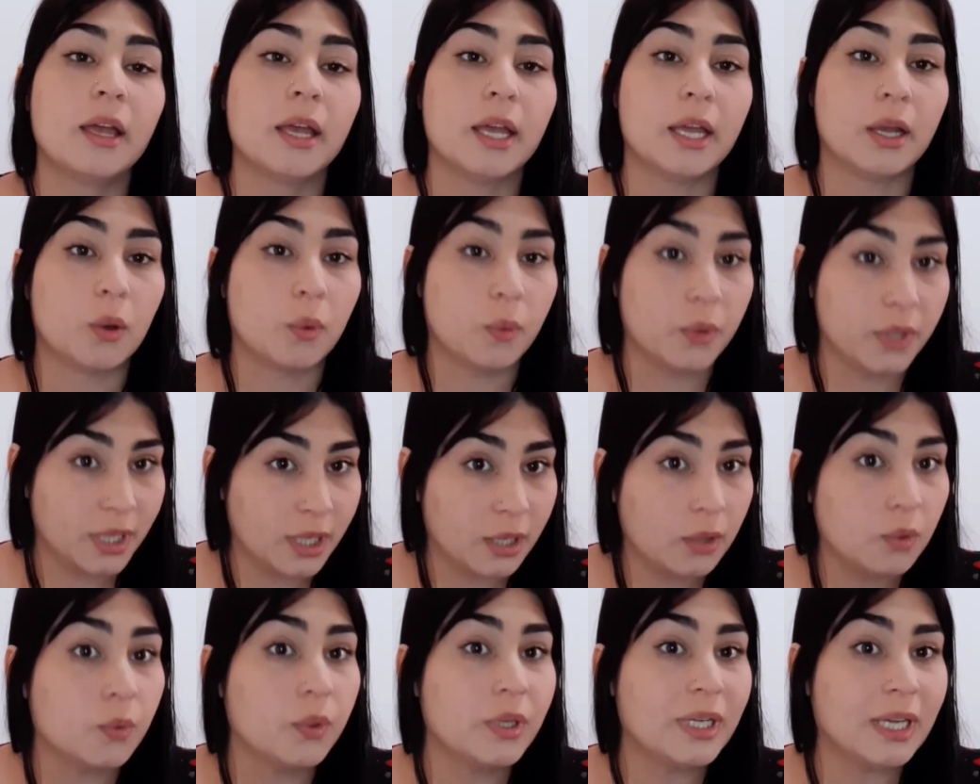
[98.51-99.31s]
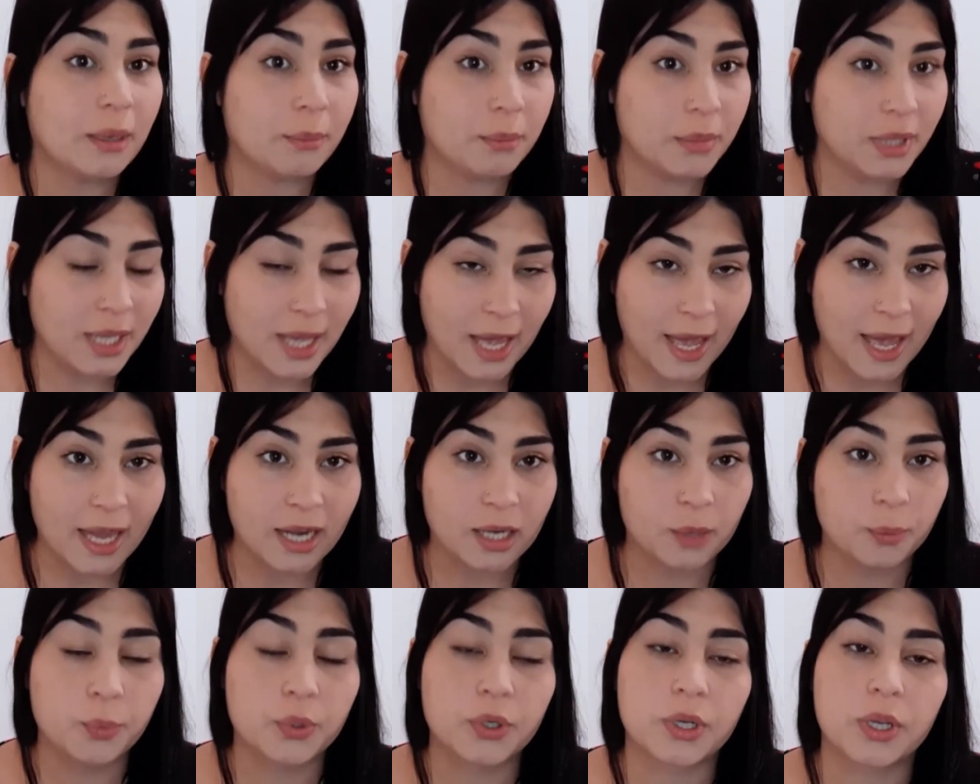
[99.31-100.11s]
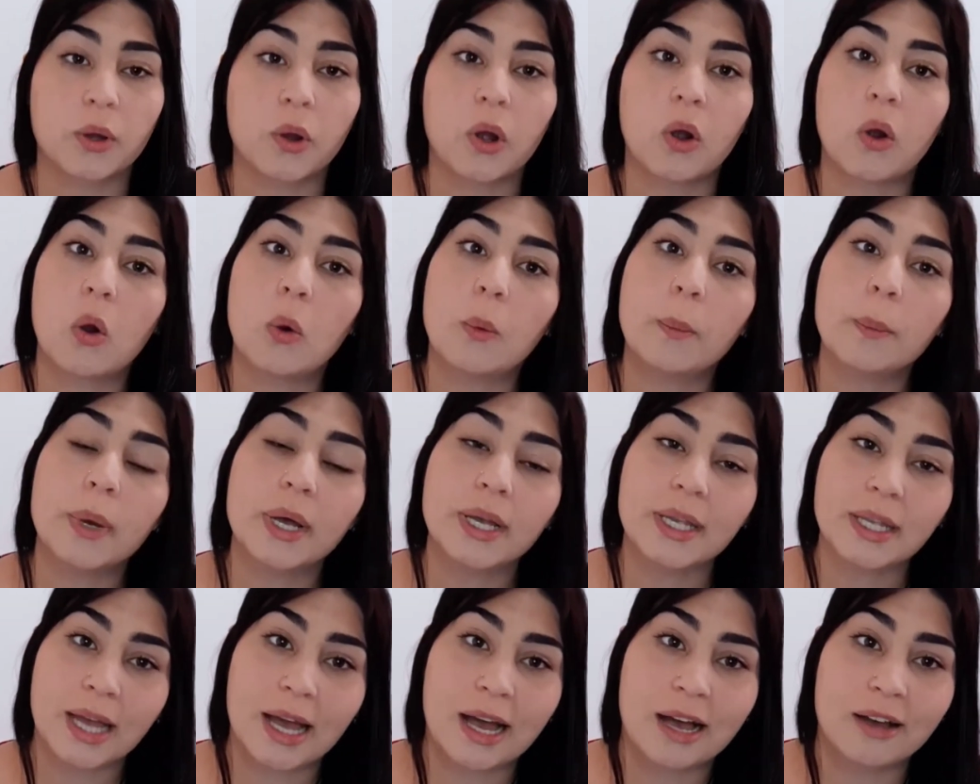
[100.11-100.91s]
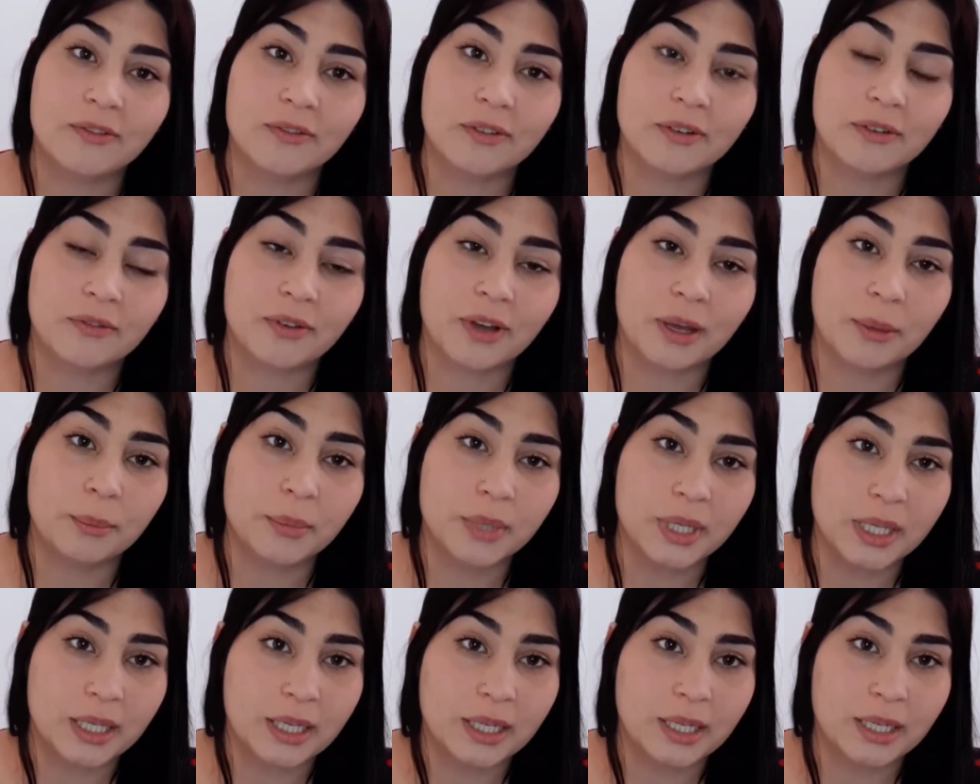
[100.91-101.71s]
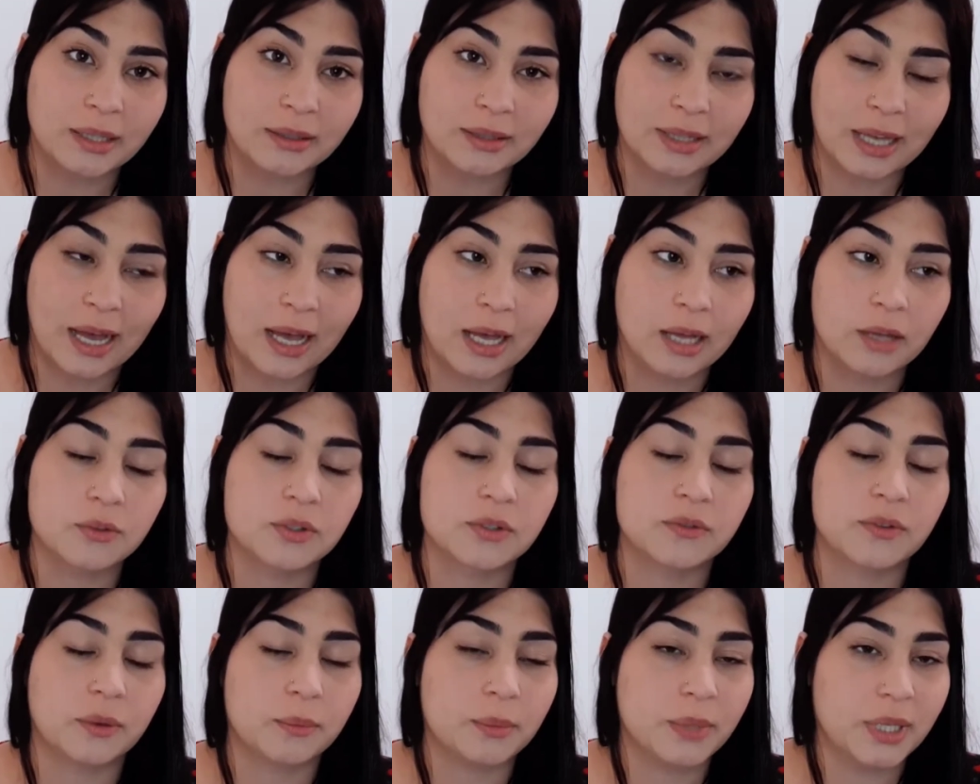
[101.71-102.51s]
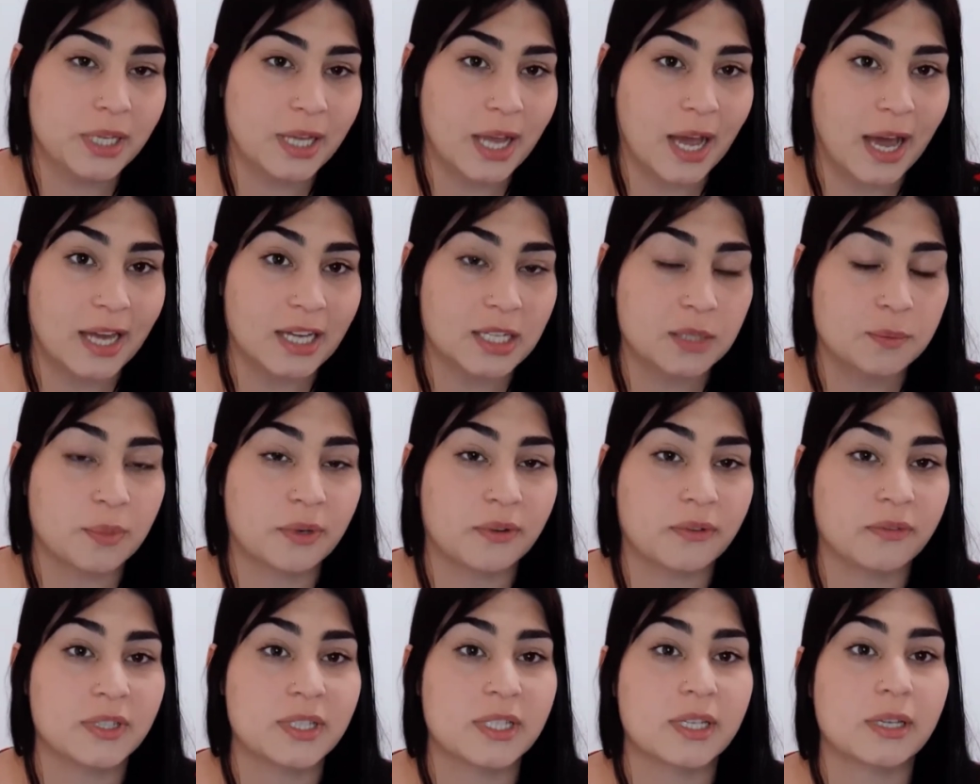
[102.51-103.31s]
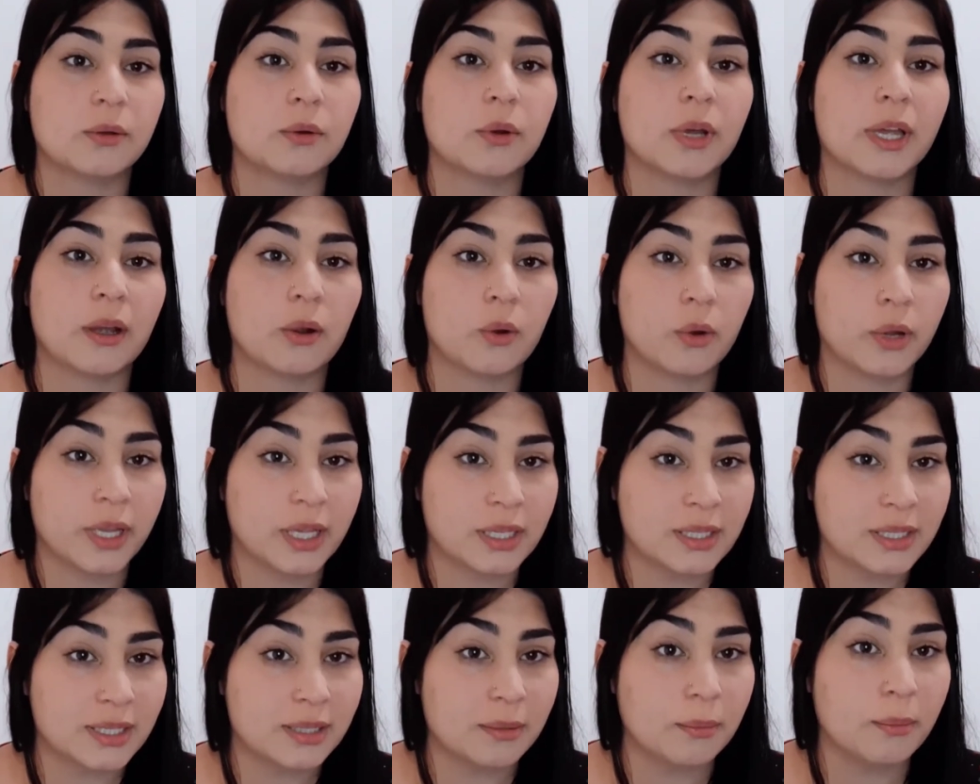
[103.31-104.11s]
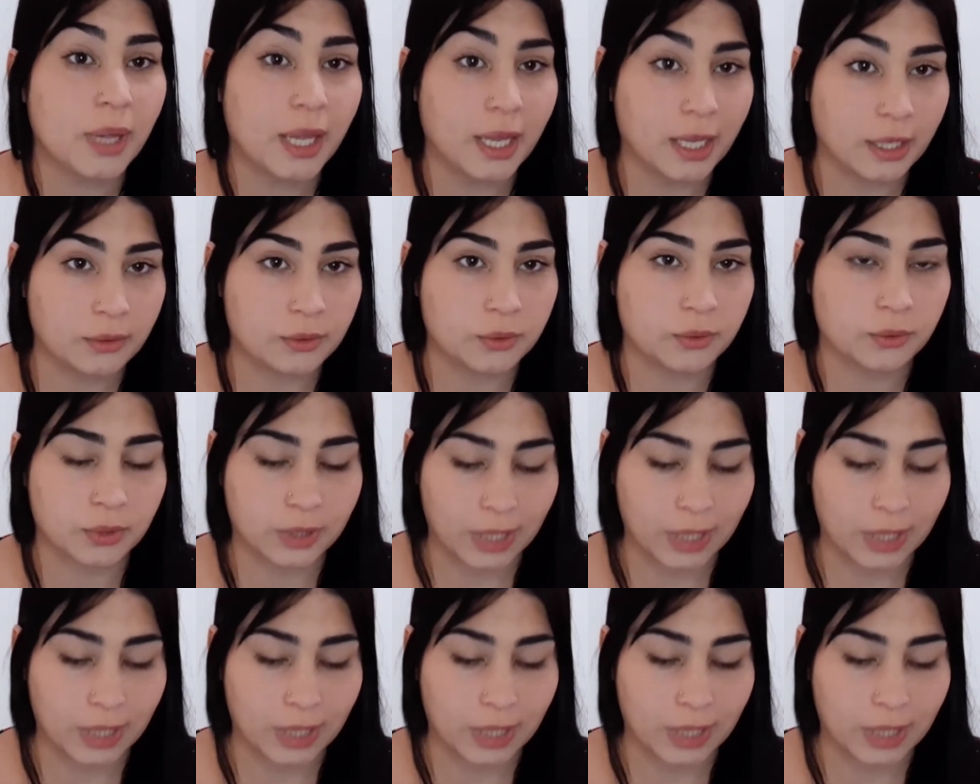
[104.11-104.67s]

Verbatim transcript: Eu ia no IML porque eu acompanhava a família, tá? Os familiares para fazer o um reconhecimento,